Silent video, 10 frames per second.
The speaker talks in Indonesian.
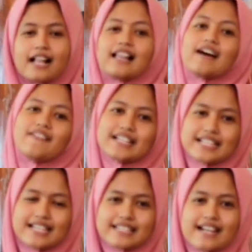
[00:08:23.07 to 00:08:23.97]
Lawan
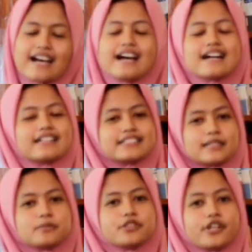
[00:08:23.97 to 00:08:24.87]
sastra Mas
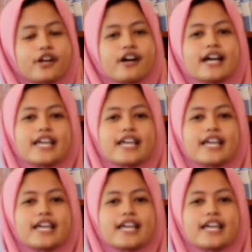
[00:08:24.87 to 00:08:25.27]
Dimulyo